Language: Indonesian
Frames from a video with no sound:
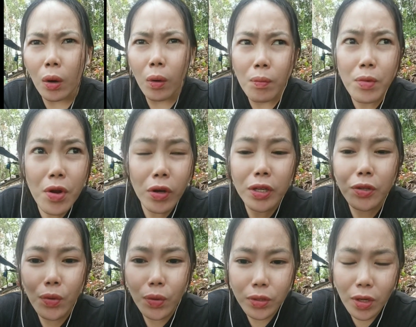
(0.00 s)

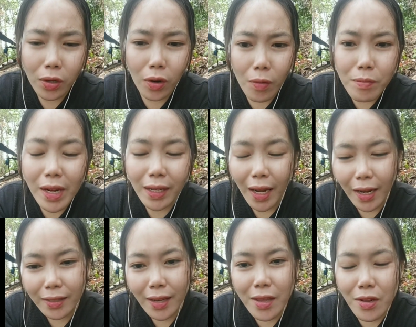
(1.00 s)
minogidu diolo
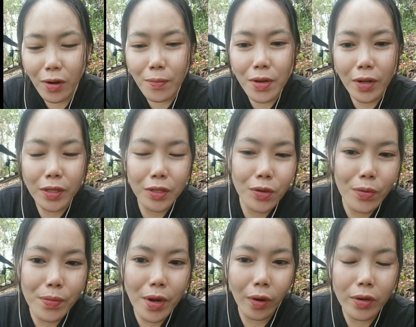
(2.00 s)
minagalanda yolo minogidu
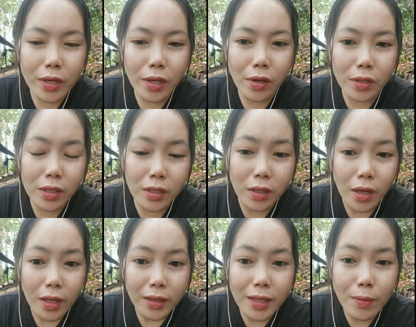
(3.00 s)
minangoy hilod id
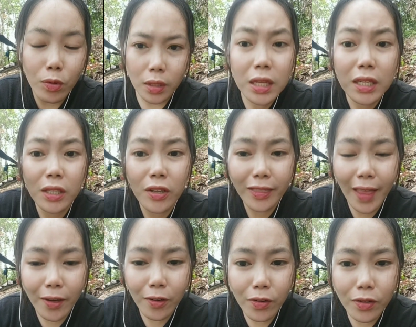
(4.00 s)
timur hininggoy
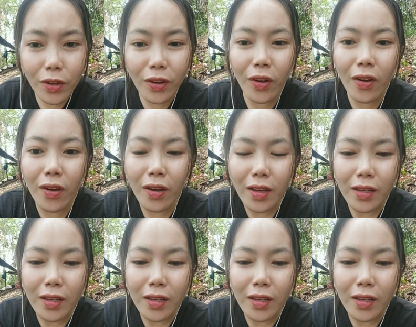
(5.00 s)
tadon diolo